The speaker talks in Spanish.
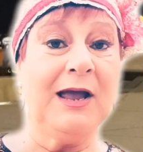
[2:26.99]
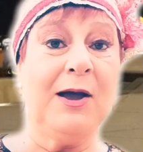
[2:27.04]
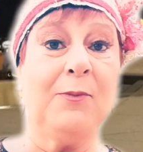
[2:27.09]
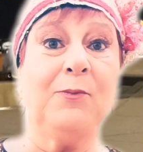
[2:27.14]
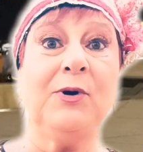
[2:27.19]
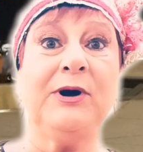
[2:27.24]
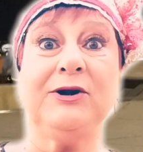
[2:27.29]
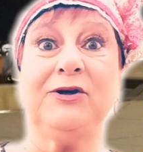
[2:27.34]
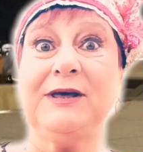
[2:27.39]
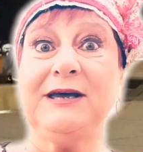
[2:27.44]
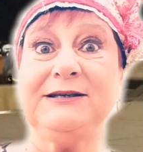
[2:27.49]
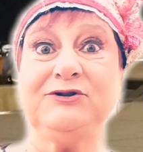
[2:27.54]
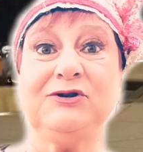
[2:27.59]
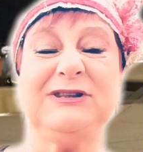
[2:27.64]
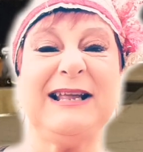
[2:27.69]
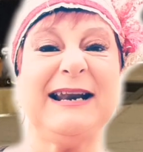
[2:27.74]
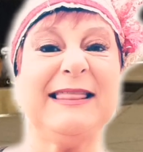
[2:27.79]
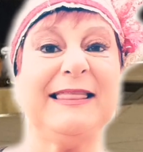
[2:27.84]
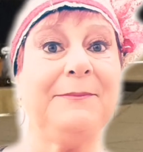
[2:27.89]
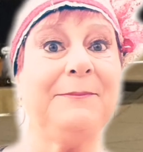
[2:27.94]
Bueno, de hecho
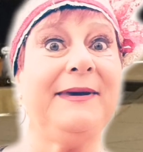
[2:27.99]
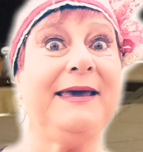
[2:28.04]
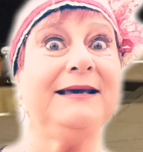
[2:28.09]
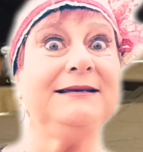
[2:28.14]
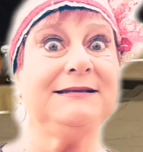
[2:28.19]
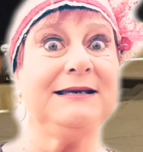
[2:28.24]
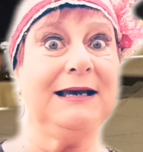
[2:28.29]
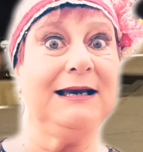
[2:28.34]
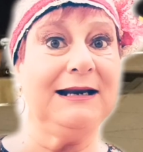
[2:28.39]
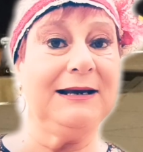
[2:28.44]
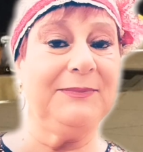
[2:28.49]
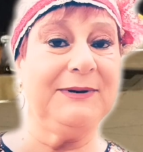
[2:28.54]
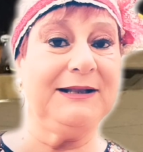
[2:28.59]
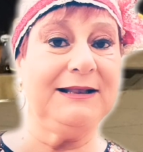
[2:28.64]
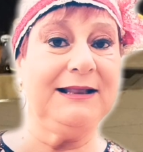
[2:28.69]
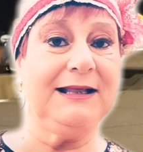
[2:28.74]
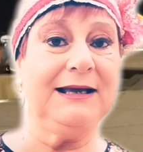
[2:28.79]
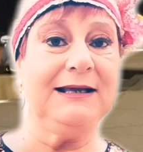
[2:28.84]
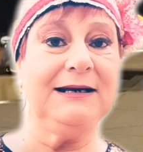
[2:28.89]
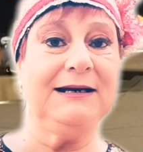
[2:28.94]
tardé meses en
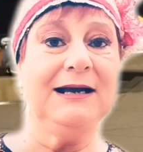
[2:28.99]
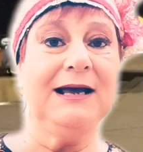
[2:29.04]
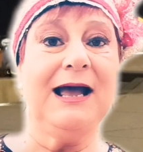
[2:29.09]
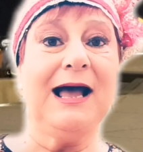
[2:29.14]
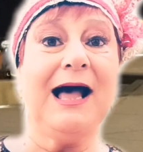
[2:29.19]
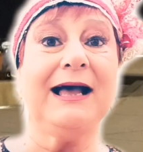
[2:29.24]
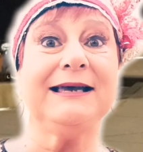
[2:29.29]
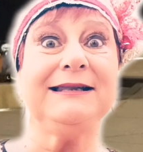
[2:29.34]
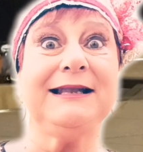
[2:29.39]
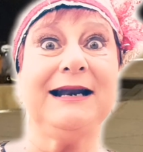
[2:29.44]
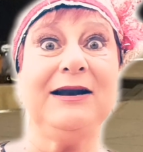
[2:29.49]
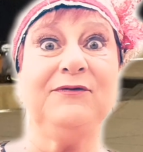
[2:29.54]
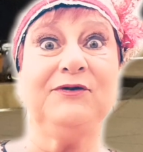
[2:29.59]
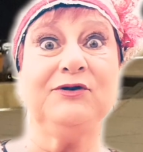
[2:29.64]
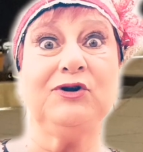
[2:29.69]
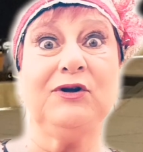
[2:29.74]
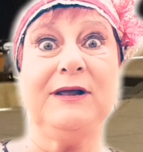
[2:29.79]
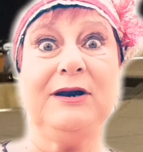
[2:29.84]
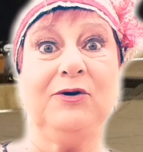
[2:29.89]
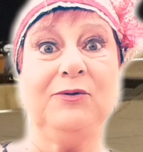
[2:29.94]
aprender a quitar el
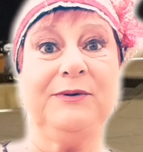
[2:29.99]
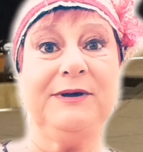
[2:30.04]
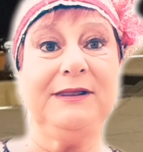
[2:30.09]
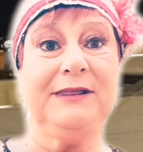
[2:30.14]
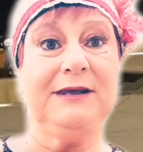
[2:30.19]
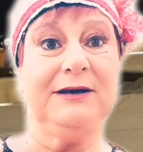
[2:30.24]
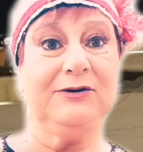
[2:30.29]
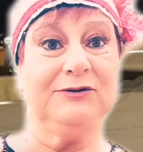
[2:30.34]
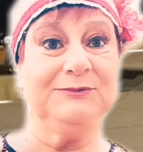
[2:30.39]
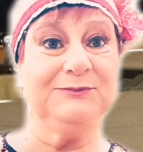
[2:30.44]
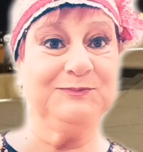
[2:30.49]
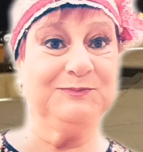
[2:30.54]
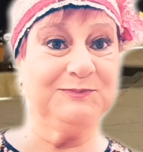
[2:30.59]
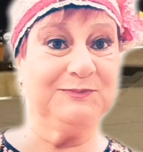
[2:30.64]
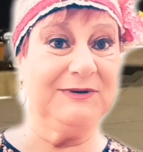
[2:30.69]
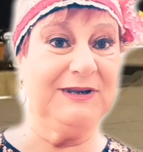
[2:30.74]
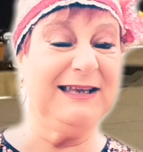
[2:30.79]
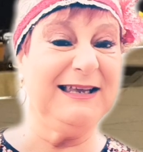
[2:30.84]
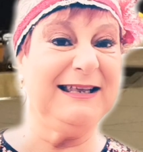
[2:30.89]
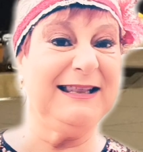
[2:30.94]
fondo de los vídeos
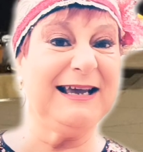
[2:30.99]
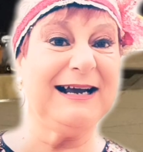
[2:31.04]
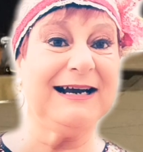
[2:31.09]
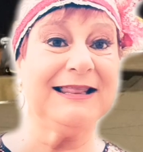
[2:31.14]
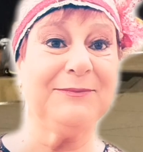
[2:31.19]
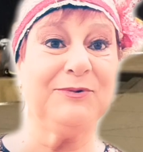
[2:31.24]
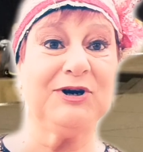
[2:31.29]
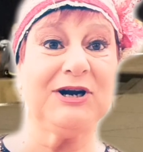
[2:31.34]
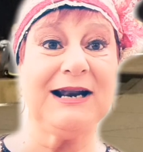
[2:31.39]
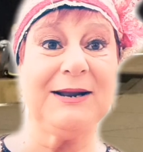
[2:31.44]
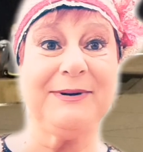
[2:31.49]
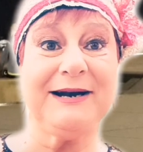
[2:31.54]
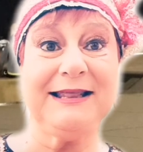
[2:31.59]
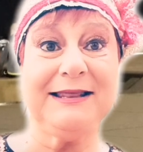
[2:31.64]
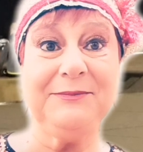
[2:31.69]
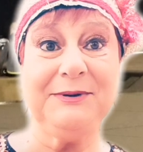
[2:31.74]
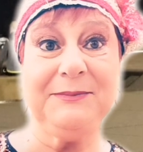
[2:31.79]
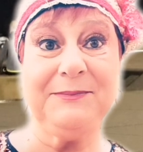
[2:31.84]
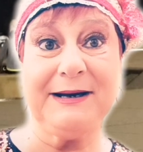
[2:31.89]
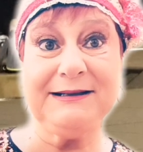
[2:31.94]
y dejar de poner la pared
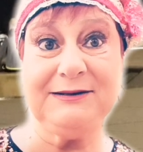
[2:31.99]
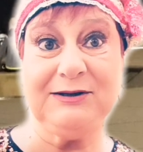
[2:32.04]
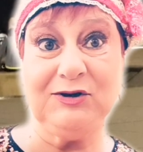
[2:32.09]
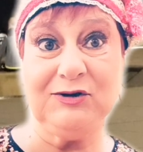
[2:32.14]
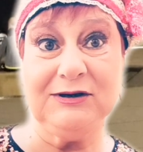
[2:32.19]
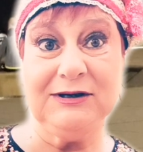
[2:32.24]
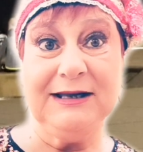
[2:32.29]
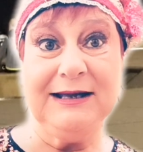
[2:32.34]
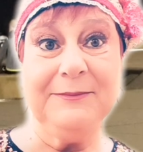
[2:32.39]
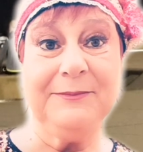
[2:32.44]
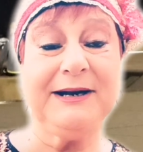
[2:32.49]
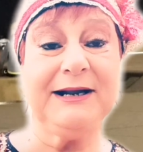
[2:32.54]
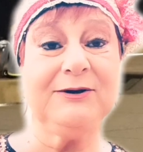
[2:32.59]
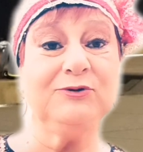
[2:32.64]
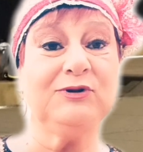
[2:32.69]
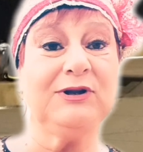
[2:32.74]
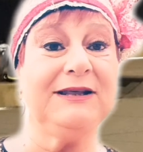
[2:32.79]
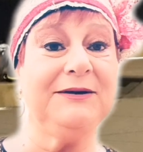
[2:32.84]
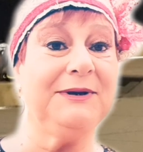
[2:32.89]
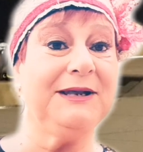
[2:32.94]
de mi patio para que
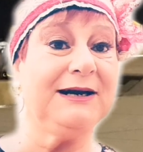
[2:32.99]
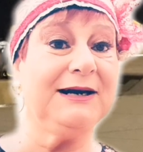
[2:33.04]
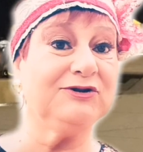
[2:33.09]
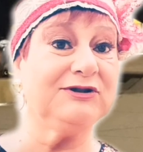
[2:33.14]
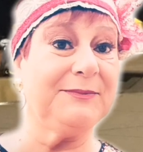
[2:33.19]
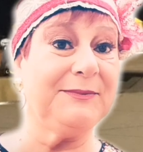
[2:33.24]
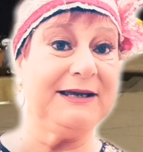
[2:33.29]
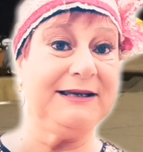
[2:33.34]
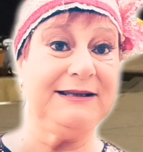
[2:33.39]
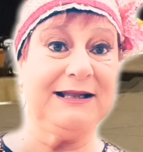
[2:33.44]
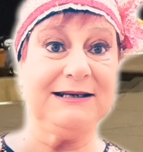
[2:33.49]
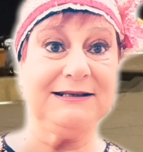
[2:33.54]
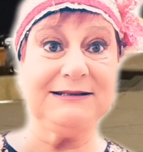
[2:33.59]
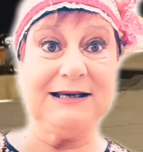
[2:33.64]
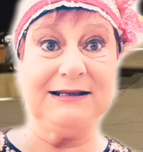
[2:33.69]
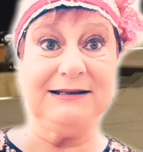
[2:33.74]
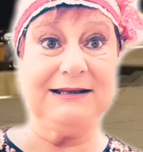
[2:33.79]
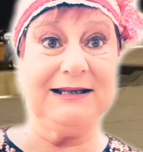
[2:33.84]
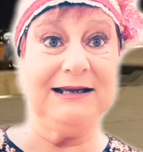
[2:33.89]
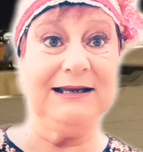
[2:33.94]
ustedes vieran cosas más
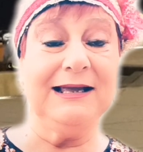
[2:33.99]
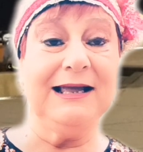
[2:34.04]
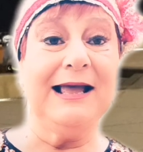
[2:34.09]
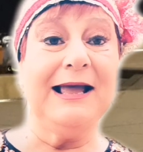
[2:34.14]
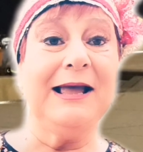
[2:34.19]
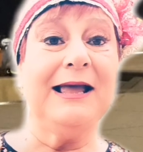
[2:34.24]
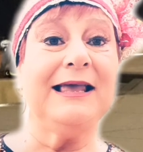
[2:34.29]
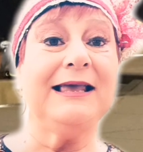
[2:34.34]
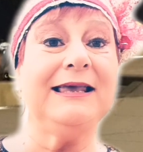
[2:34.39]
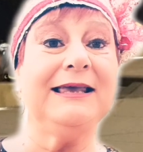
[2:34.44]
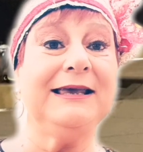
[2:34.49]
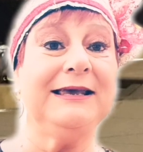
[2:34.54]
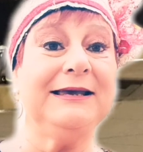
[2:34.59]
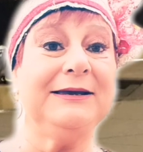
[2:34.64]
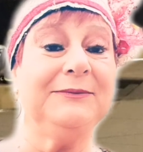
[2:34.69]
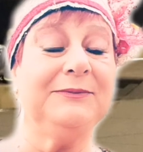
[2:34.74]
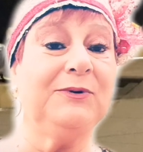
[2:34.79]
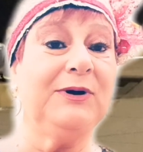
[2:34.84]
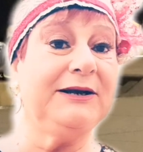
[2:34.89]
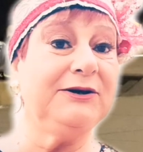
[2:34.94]
interesantes.
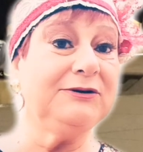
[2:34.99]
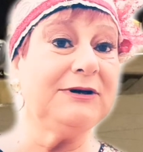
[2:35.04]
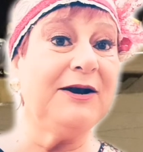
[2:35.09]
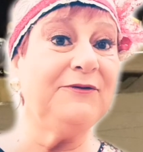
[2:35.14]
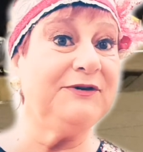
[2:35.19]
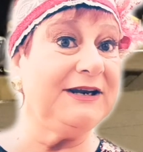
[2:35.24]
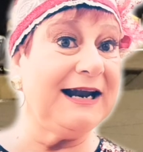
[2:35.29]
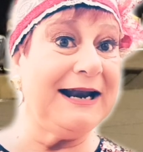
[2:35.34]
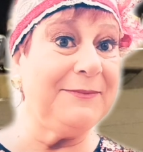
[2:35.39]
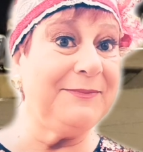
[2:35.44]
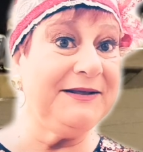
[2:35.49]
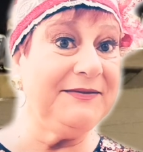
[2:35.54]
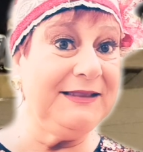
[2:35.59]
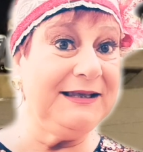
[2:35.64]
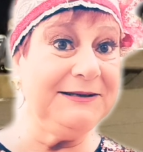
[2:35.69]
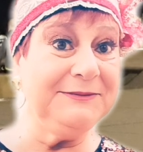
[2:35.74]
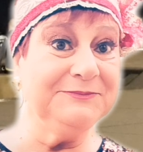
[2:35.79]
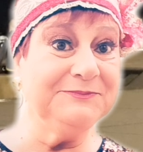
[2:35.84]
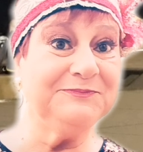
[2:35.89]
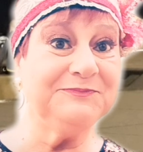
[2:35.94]
Y bueno, al final
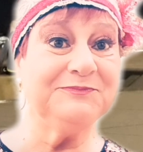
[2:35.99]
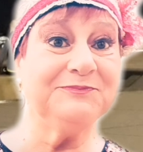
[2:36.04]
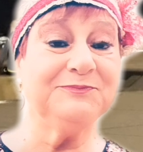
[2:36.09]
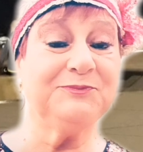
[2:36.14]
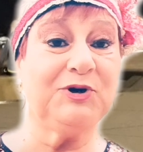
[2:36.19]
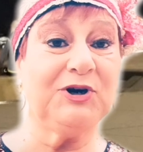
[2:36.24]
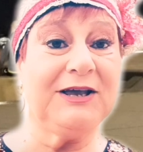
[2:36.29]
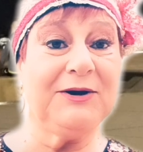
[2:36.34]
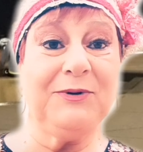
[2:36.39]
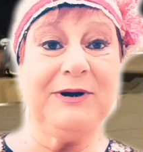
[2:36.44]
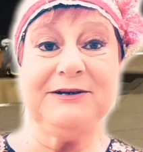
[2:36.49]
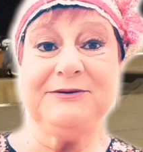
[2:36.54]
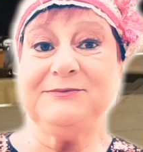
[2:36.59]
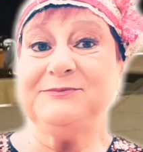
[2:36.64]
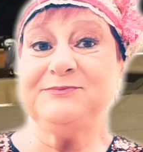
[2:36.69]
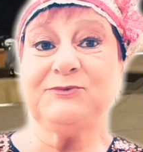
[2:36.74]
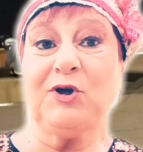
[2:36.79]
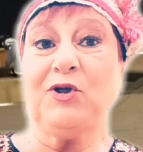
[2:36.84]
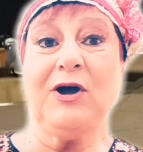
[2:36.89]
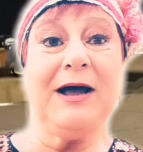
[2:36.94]
aprendí, porque bueno,
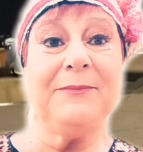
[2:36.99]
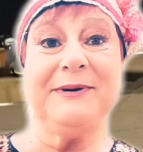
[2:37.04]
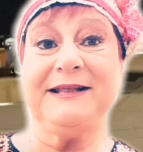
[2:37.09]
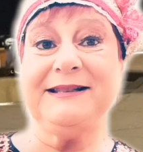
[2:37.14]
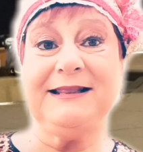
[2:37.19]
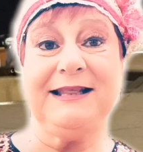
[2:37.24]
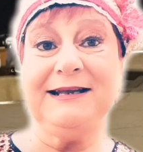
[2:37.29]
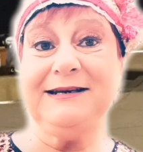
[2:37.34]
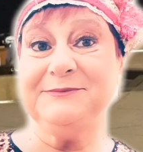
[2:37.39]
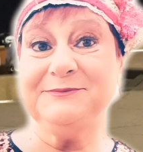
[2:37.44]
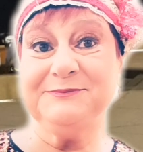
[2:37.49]
todo es aprender.